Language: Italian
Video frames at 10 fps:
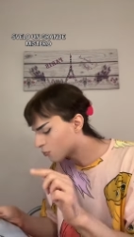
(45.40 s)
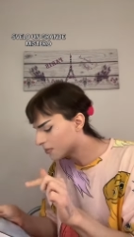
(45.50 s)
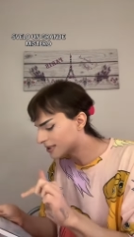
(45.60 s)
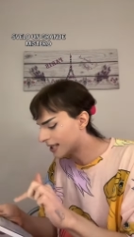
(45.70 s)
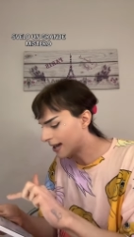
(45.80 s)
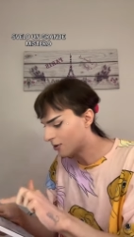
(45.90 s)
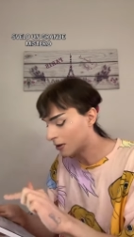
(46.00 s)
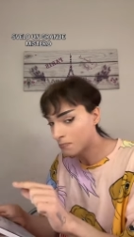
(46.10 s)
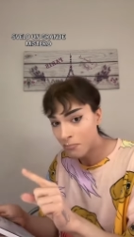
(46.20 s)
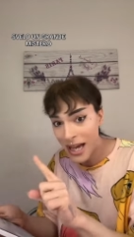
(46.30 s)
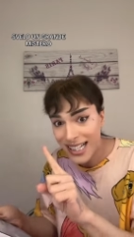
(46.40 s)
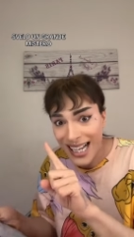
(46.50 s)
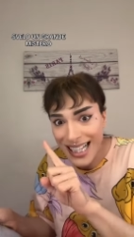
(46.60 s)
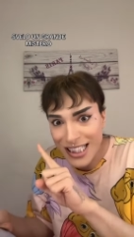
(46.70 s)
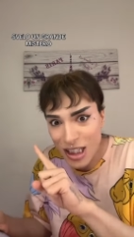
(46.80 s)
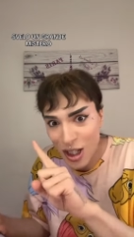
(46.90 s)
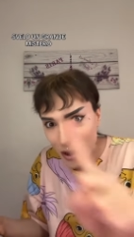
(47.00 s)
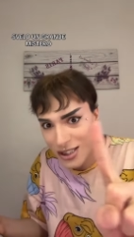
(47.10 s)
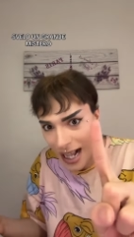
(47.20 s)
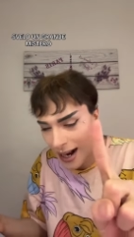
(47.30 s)
un mistero, eh. Perché adesso sono
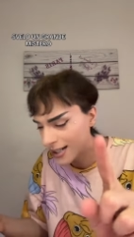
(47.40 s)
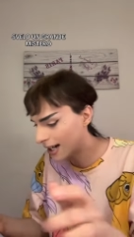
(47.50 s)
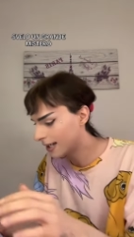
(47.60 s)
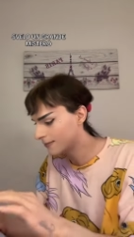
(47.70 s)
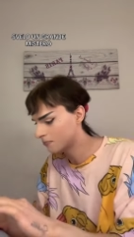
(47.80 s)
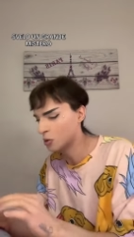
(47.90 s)
stanca, eh.